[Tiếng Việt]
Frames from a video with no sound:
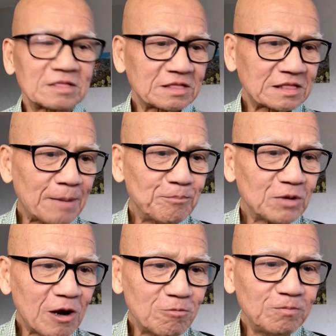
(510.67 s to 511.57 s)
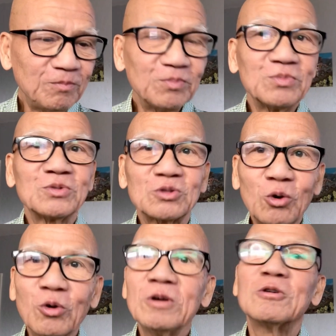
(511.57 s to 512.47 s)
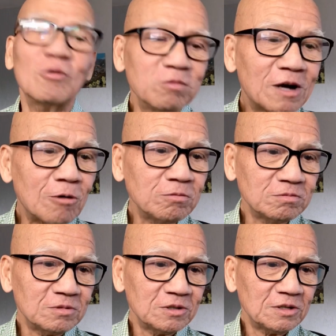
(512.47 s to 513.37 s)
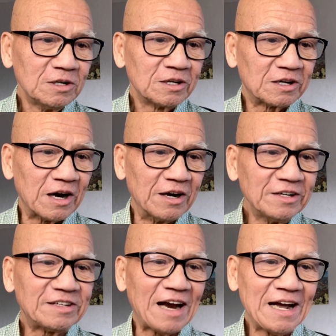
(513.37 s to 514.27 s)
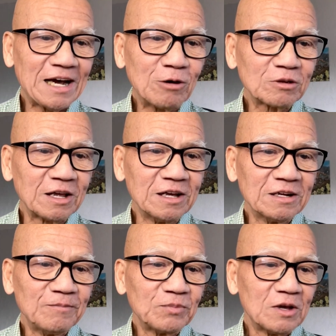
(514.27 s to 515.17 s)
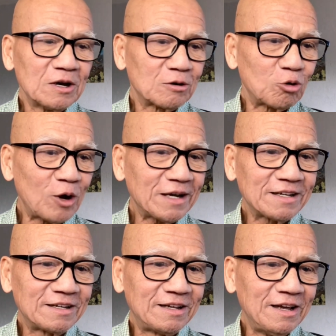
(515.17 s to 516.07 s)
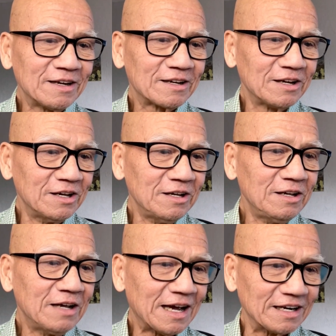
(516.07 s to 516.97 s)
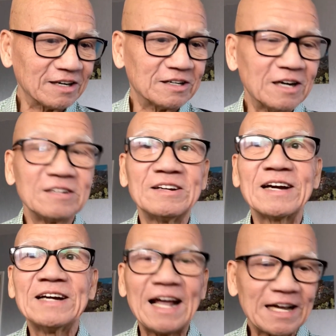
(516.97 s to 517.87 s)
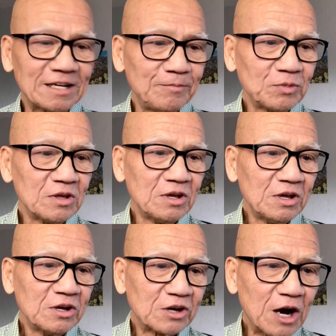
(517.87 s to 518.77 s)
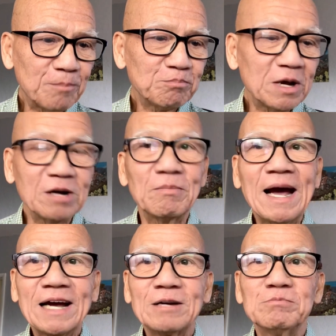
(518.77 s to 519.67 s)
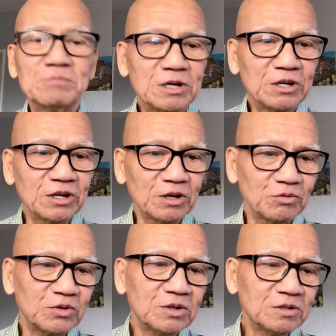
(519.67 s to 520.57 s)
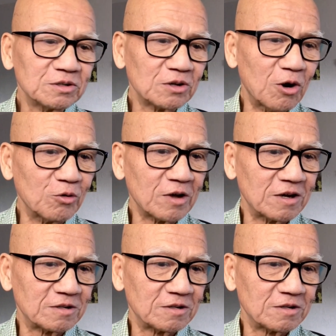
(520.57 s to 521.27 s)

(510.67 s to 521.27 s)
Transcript: Tâm không, túi cũng không, cởi trả áo tiên, khoác chiếc y hành khất rách nát, cơm bình bát mười phương độ nhật.